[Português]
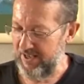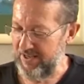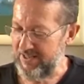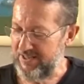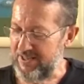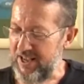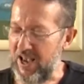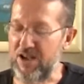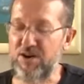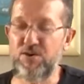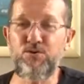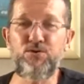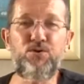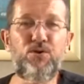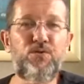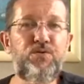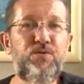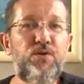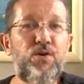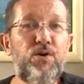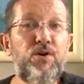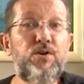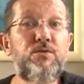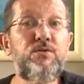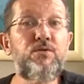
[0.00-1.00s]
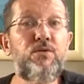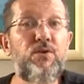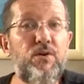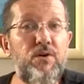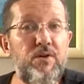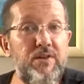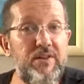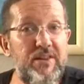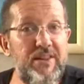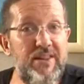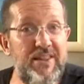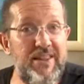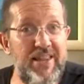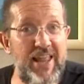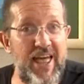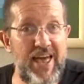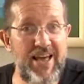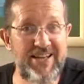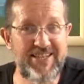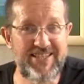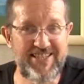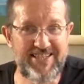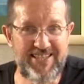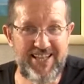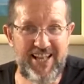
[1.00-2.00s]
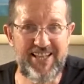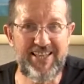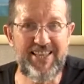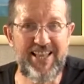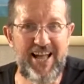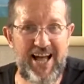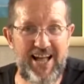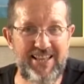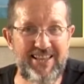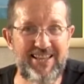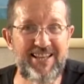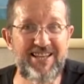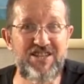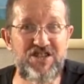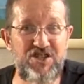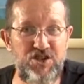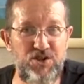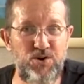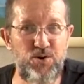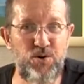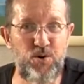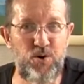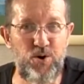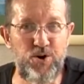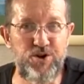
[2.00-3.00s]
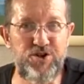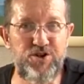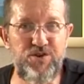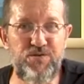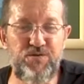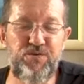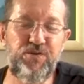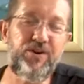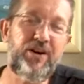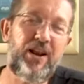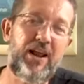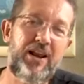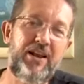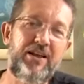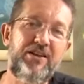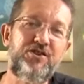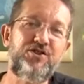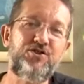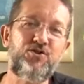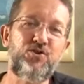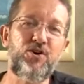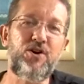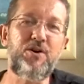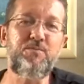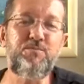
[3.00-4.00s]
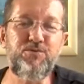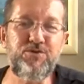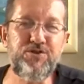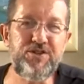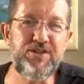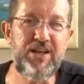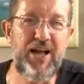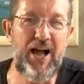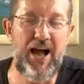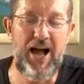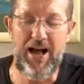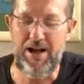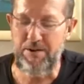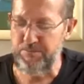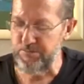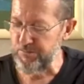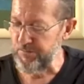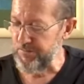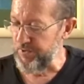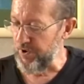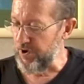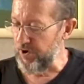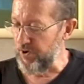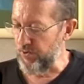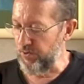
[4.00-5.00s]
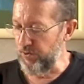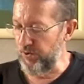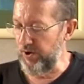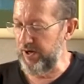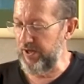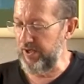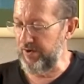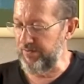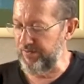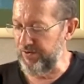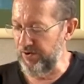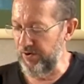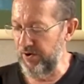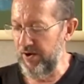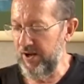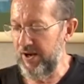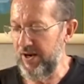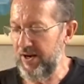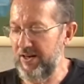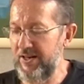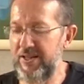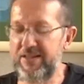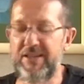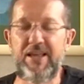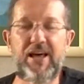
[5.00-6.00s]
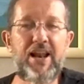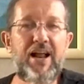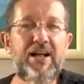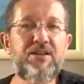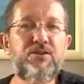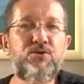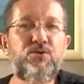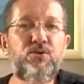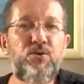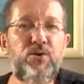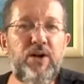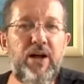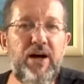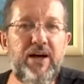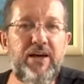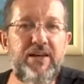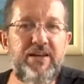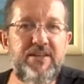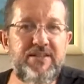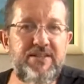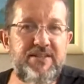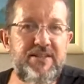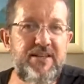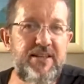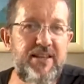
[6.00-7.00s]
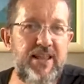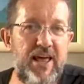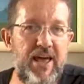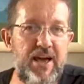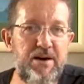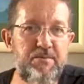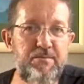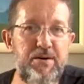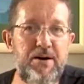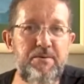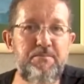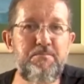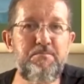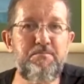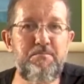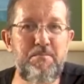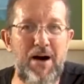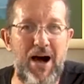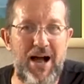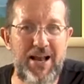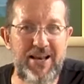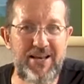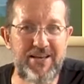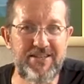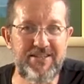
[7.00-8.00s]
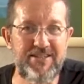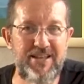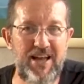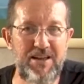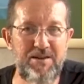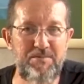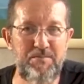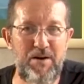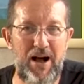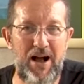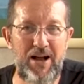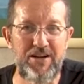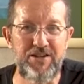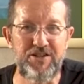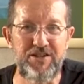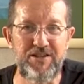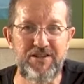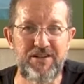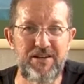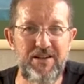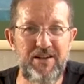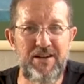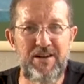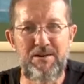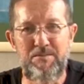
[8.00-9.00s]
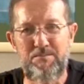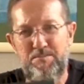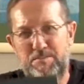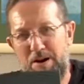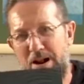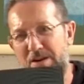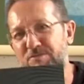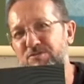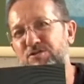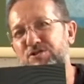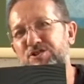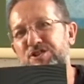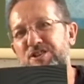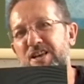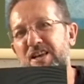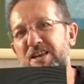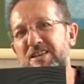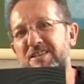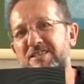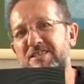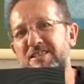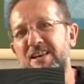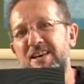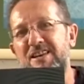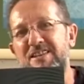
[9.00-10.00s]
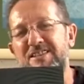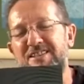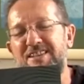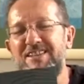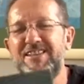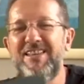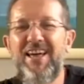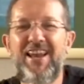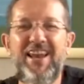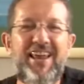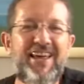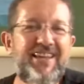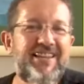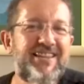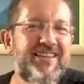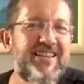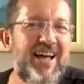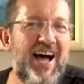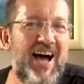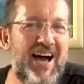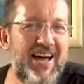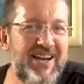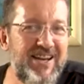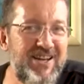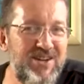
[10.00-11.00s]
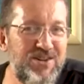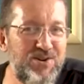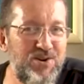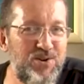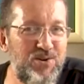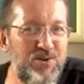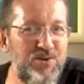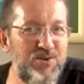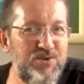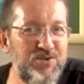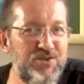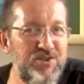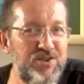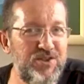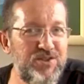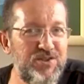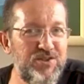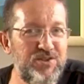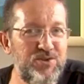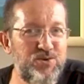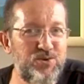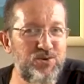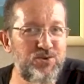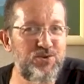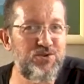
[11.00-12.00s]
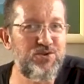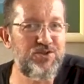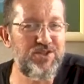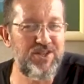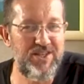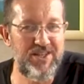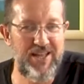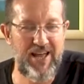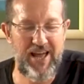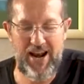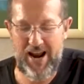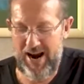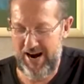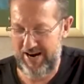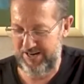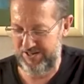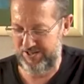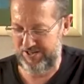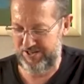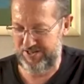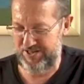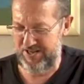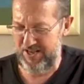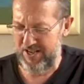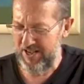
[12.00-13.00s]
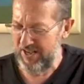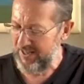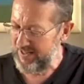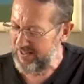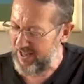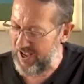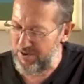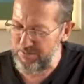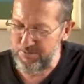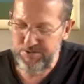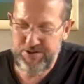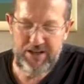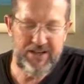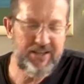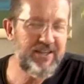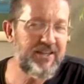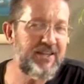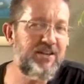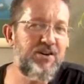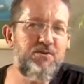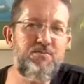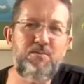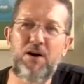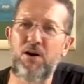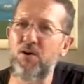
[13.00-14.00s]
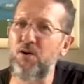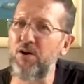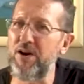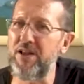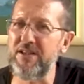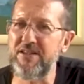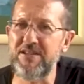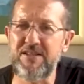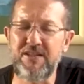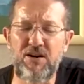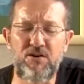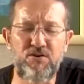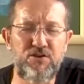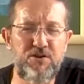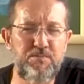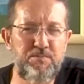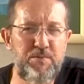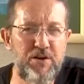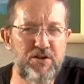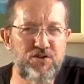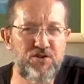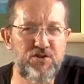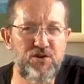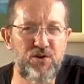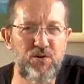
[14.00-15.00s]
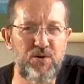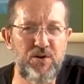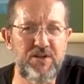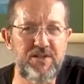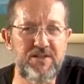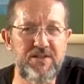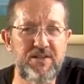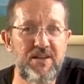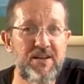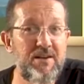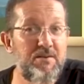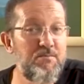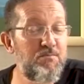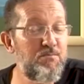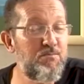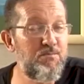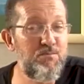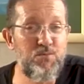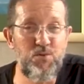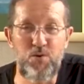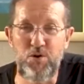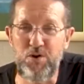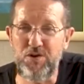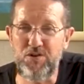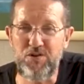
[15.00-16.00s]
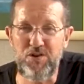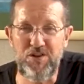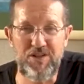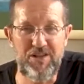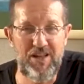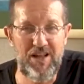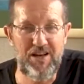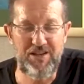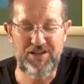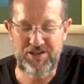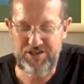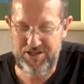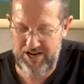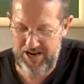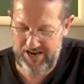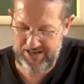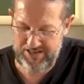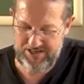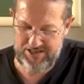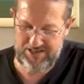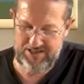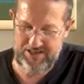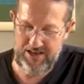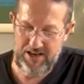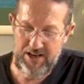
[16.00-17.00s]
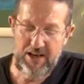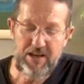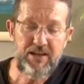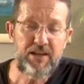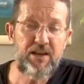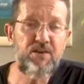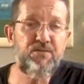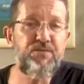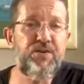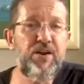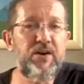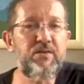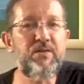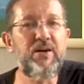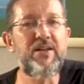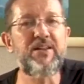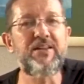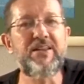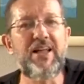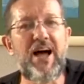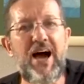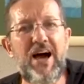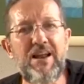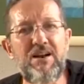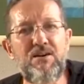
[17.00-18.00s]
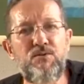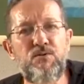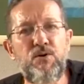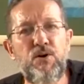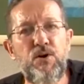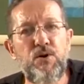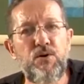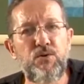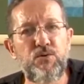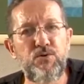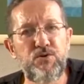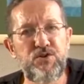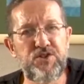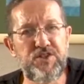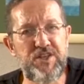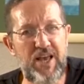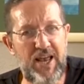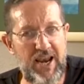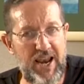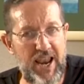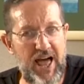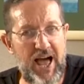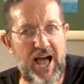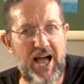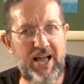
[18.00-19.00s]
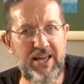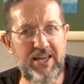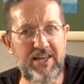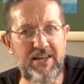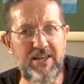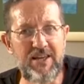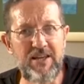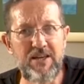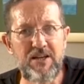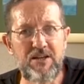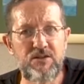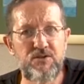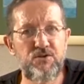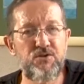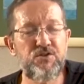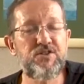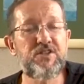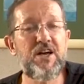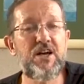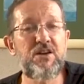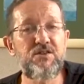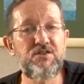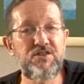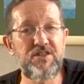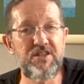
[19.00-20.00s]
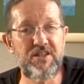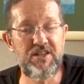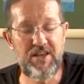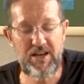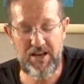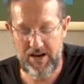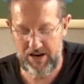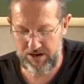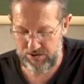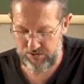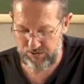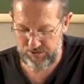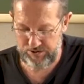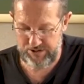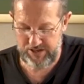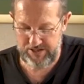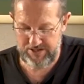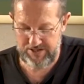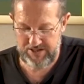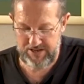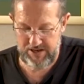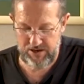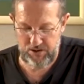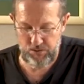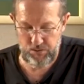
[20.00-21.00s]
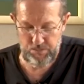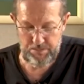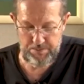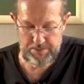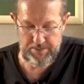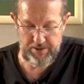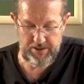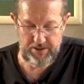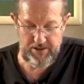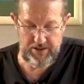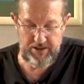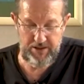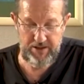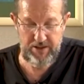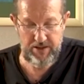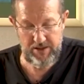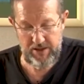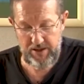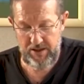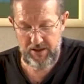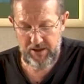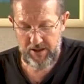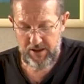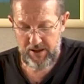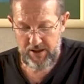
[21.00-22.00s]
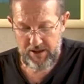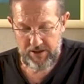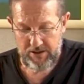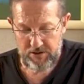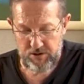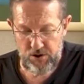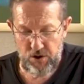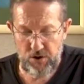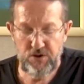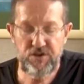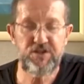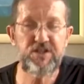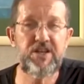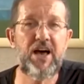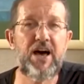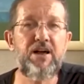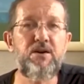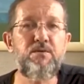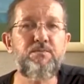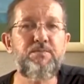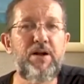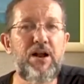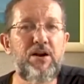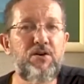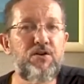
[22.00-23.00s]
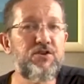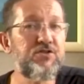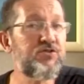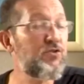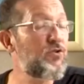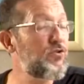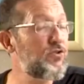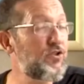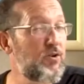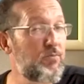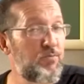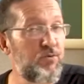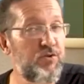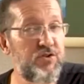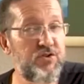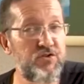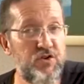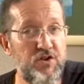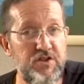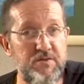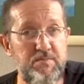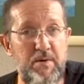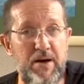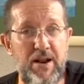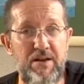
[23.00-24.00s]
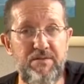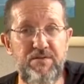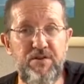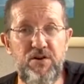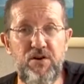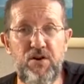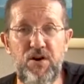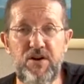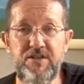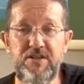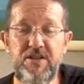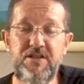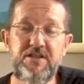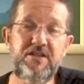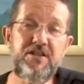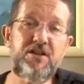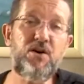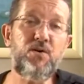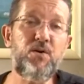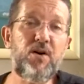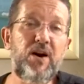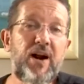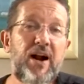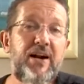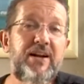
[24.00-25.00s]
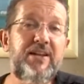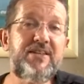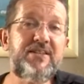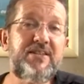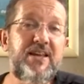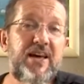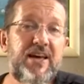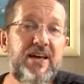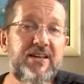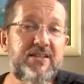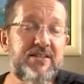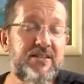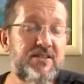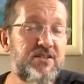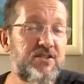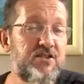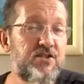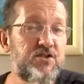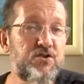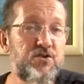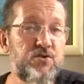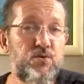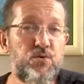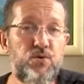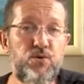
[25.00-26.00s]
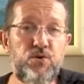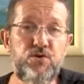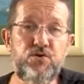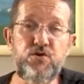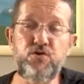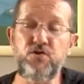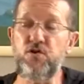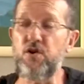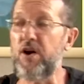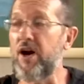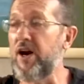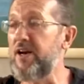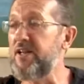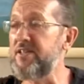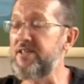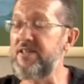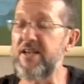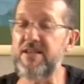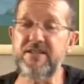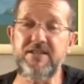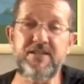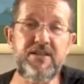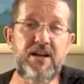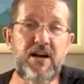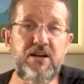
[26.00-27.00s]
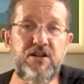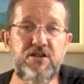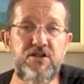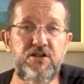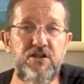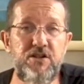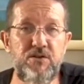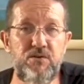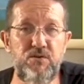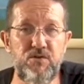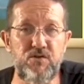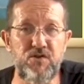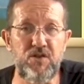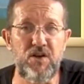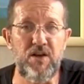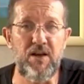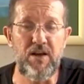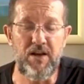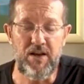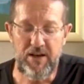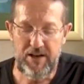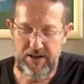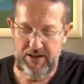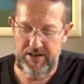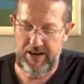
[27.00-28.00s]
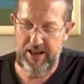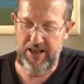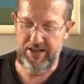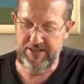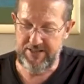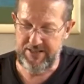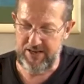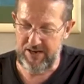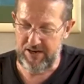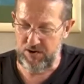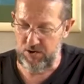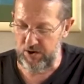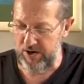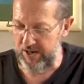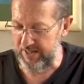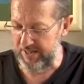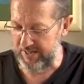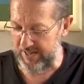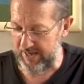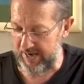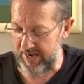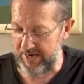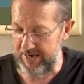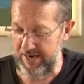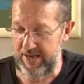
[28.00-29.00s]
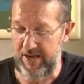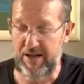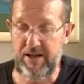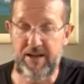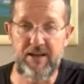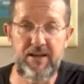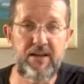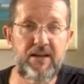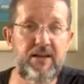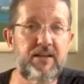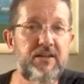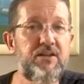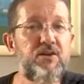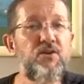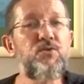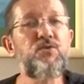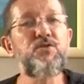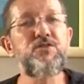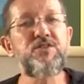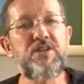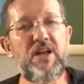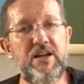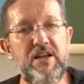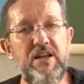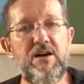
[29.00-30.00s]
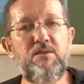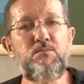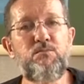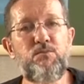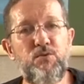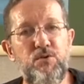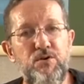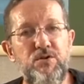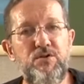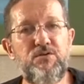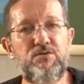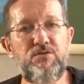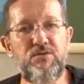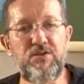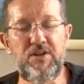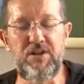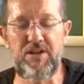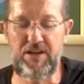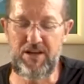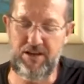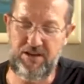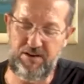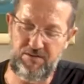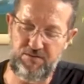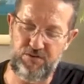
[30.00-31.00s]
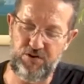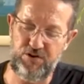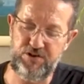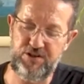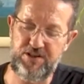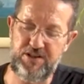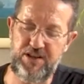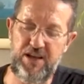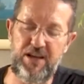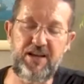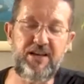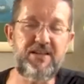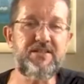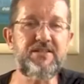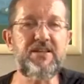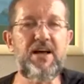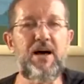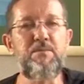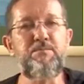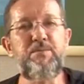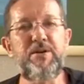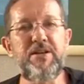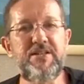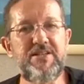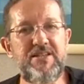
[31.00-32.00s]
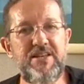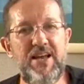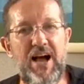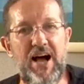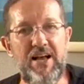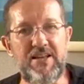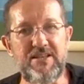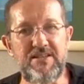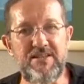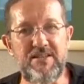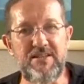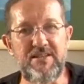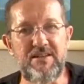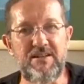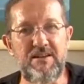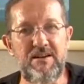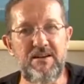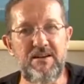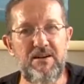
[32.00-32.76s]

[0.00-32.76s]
Saiu do forno nesta data de hoje, fui lá na editora buscar o livro Literatura e Cinema Malhas da Imagem para vocês se deleitarem com os estudos interartes. Temos aqui uma coleção de pessoas muito inteligentes que frequentaram o CELAC nos anos em que ele aconteceu e trouxeram para nós contribuições maravilhosas e eu organizei esses discursos, organizei esses artigos nessa coletânea que eu gostaria muito que vocês apreciassem.